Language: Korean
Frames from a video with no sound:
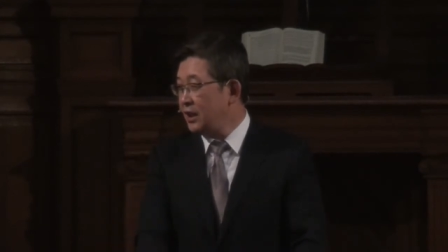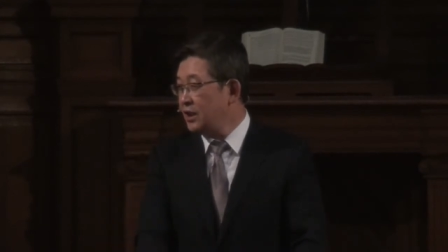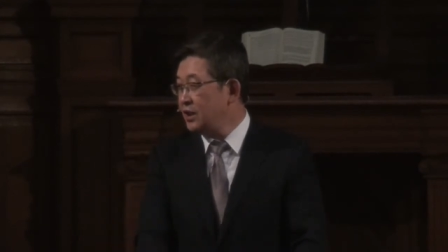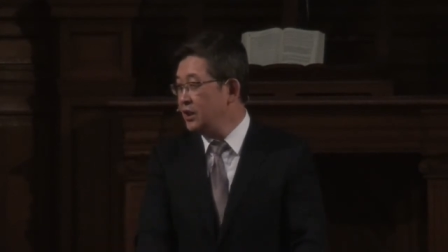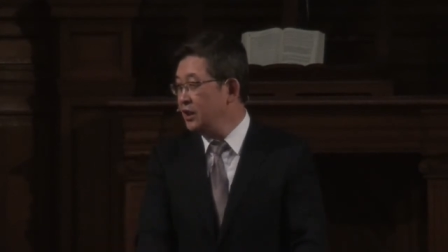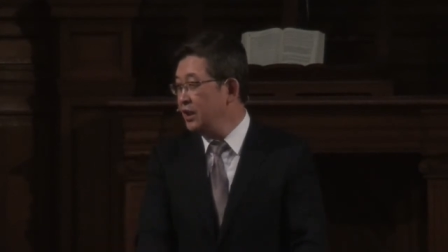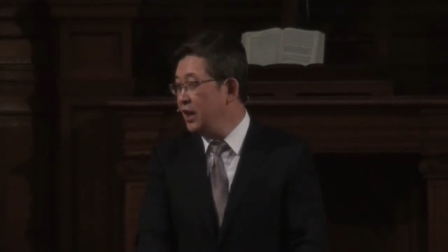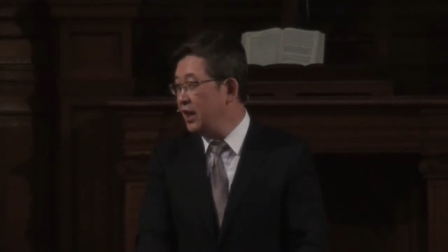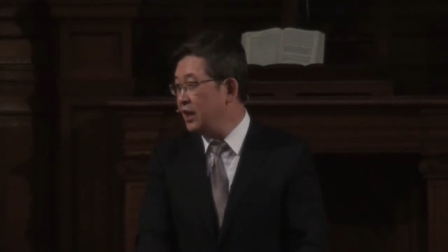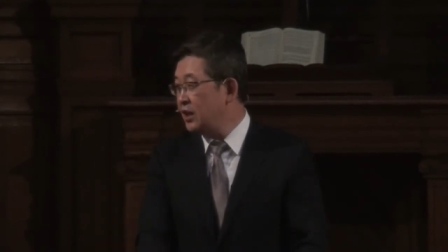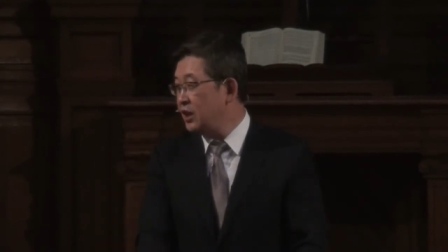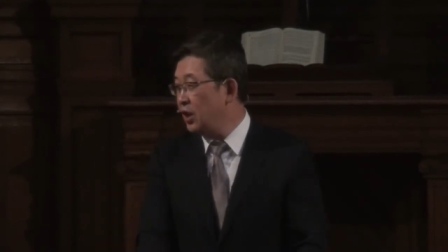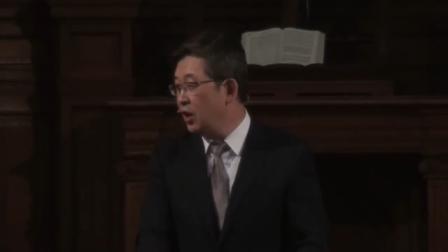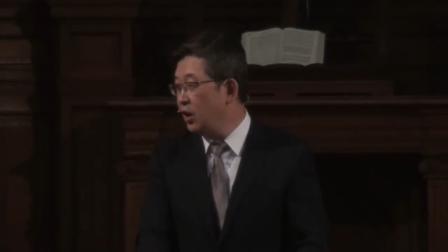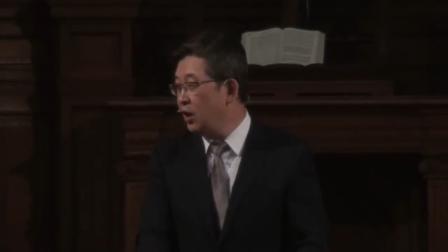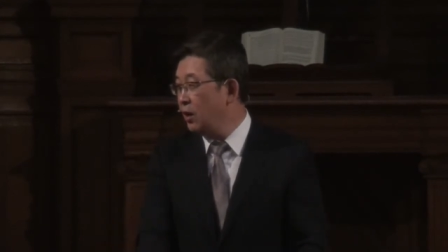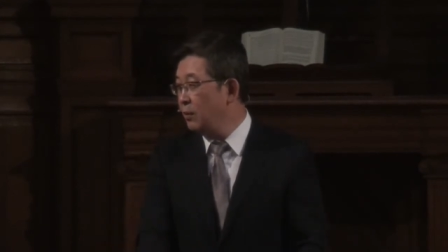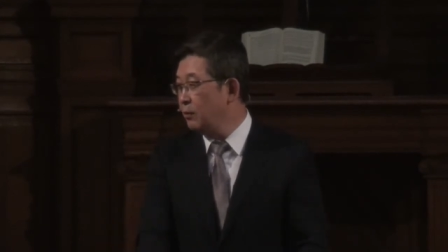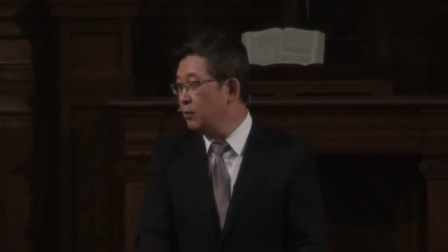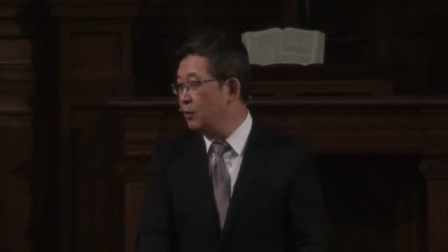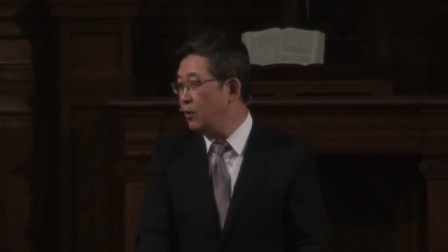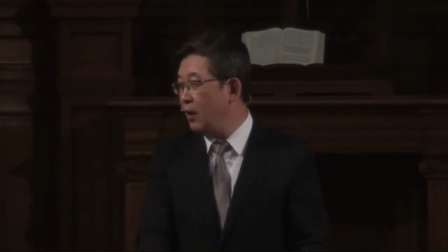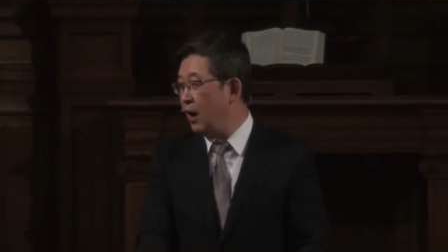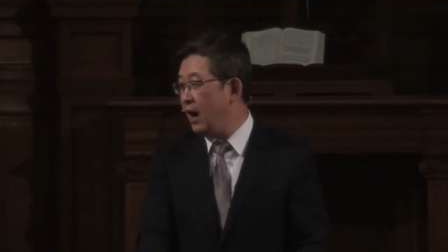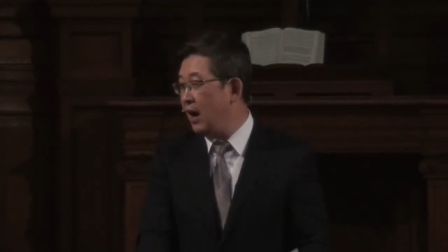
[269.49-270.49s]
자신의
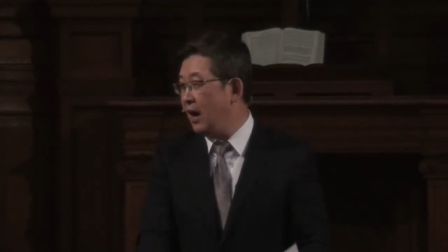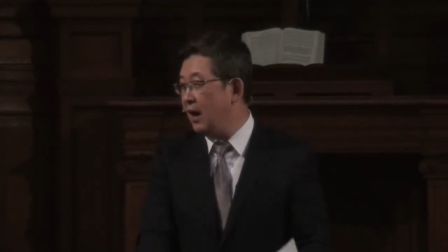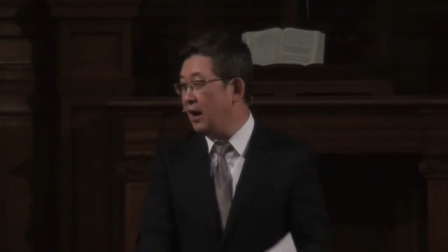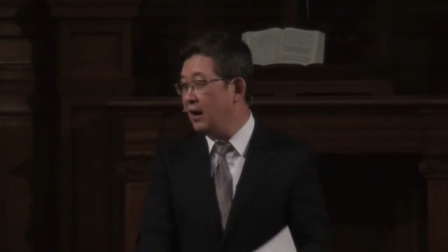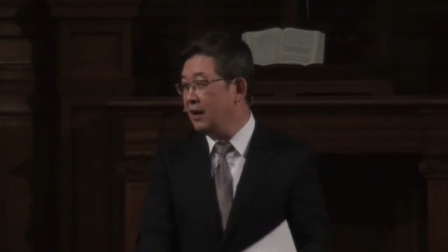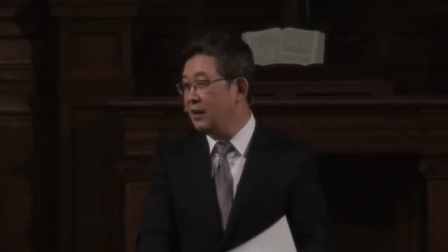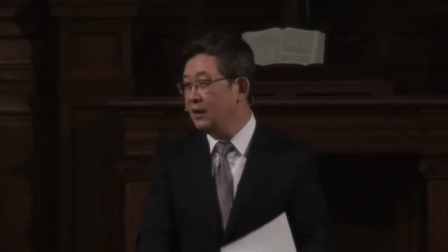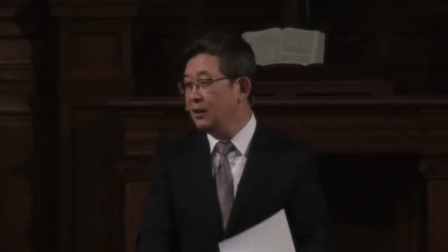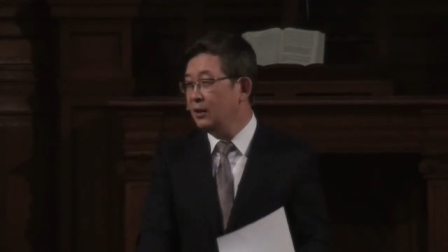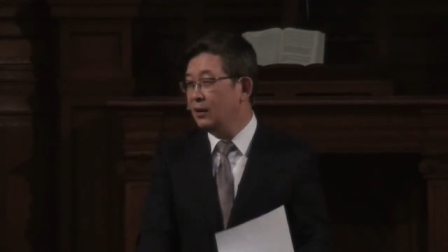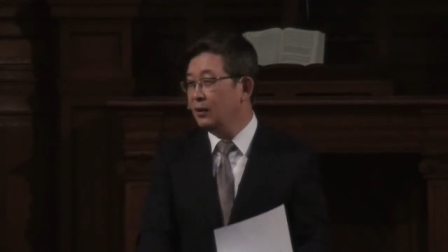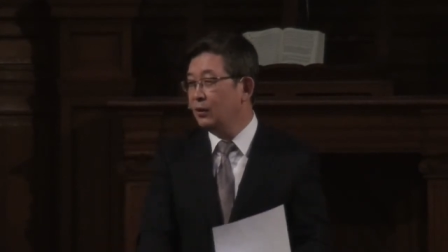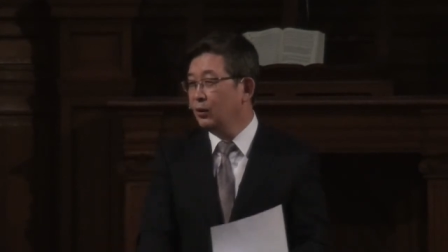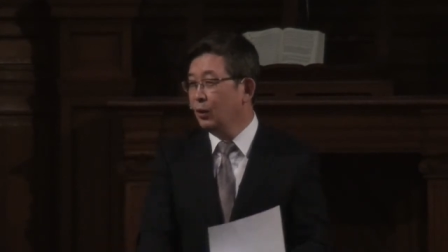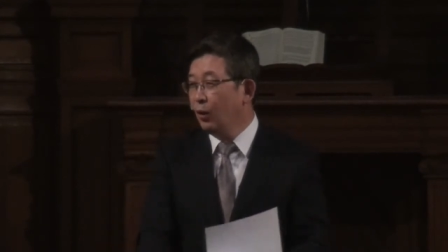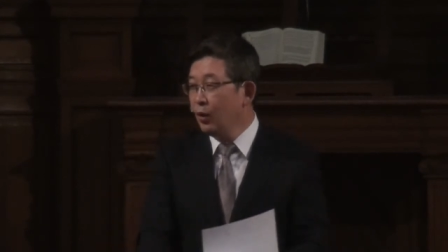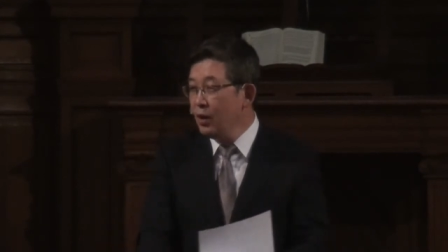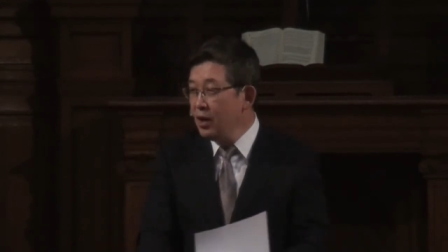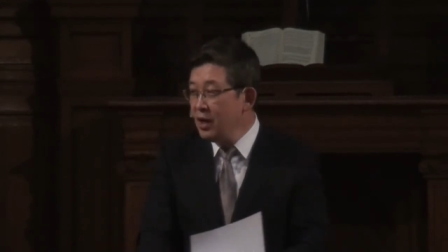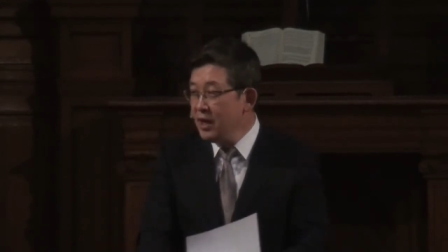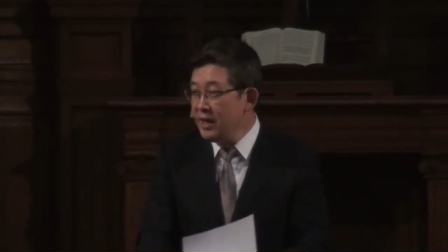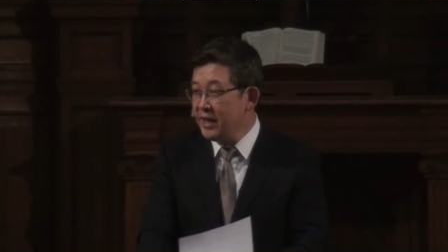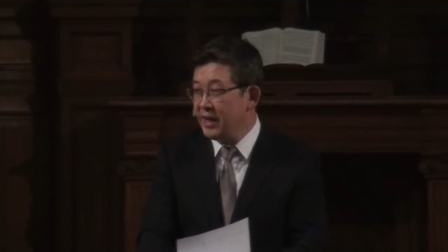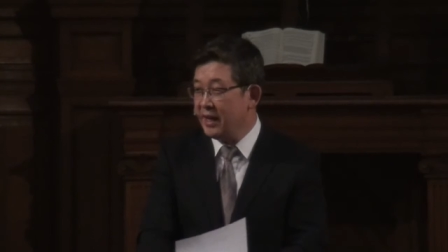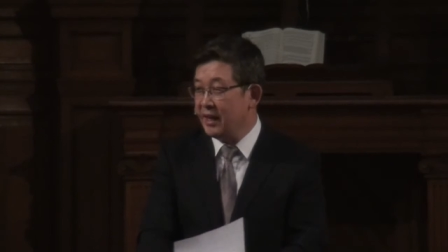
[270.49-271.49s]
경험과
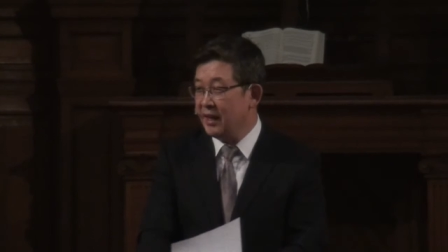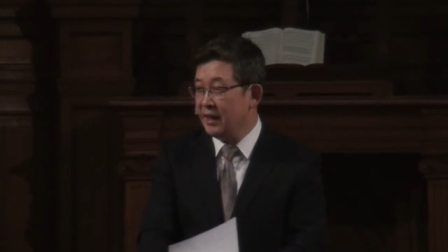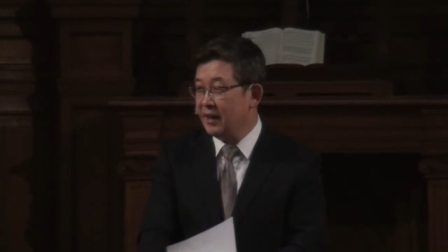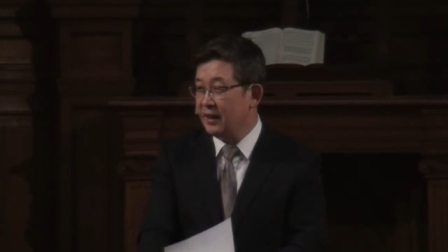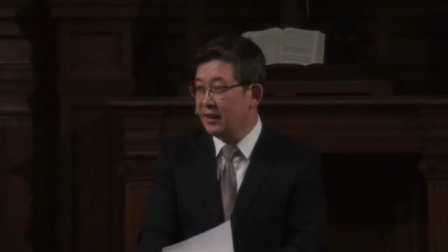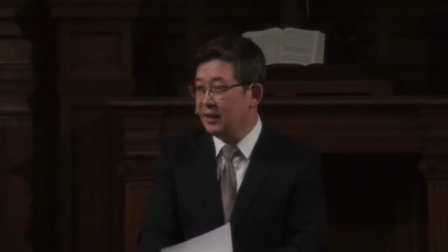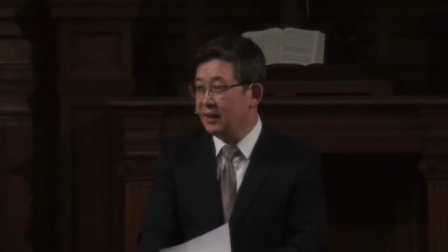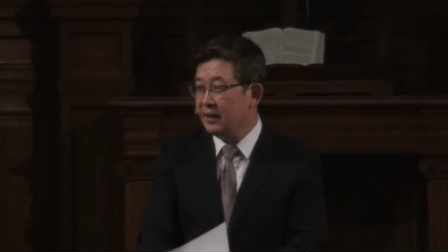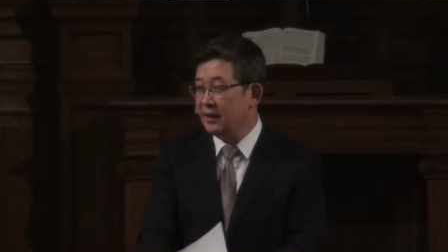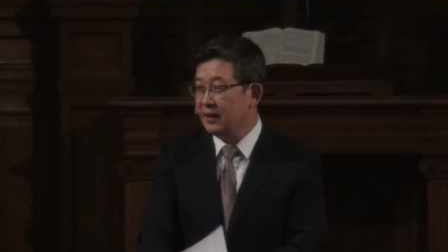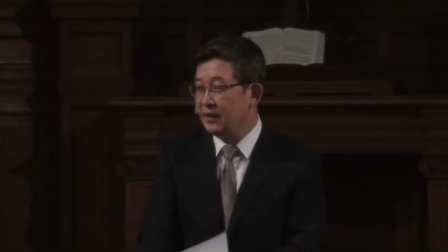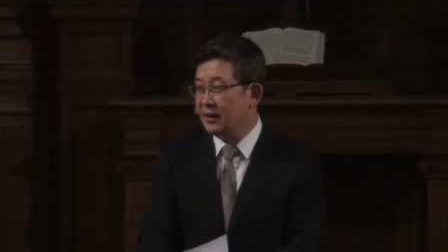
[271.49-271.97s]
논리,